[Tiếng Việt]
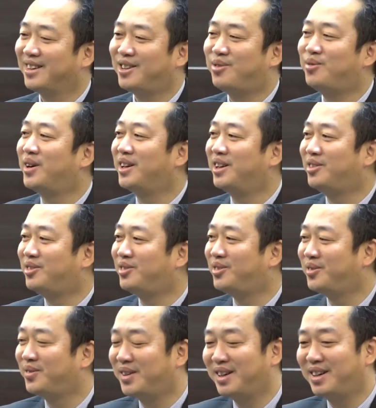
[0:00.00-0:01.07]
không phải đâu
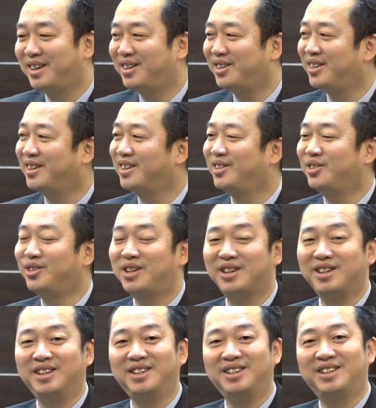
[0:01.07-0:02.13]
à, tôi
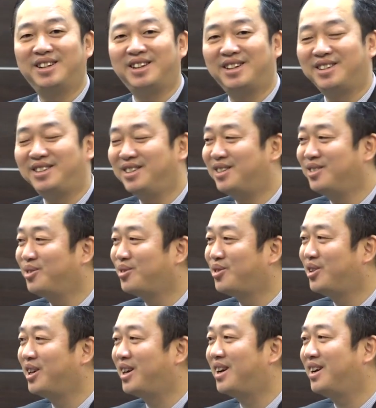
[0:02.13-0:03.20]
khẳng định như là trường chúng
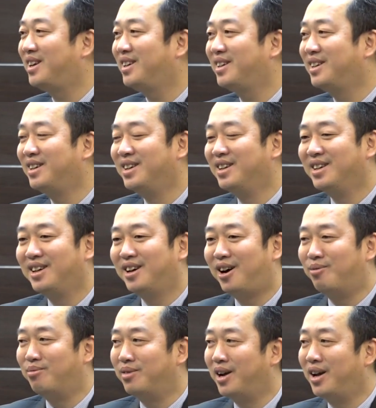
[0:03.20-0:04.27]
tôi hiện nay ấy,
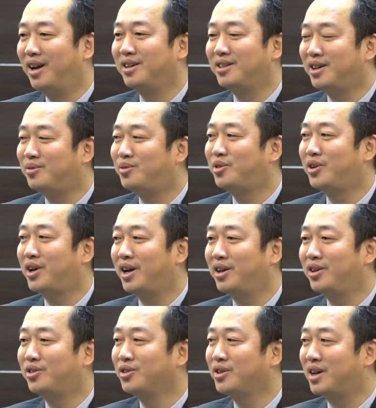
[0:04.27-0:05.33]
học nghề giờ phút
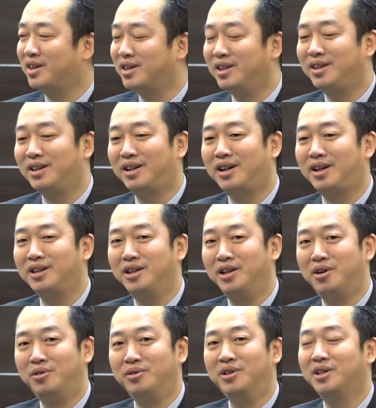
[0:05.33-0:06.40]
này tôi khẳng định là
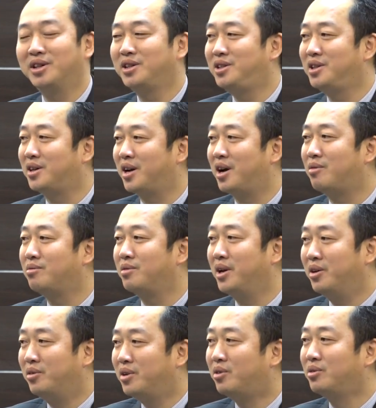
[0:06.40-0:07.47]
nhiều những cái trường đại học
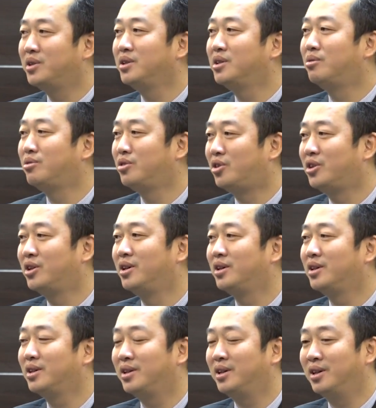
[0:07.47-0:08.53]
nếu đầu tư không tốt ấy,
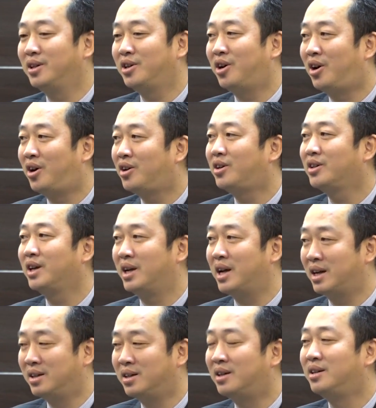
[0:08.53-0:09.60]
thì khó có thể
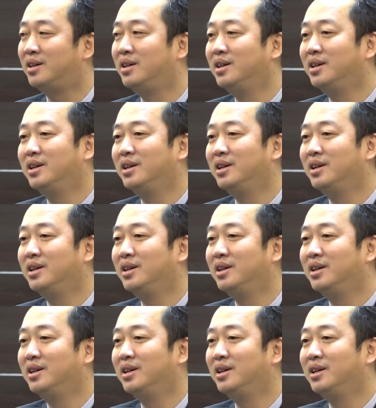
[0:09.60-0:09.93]
đạt được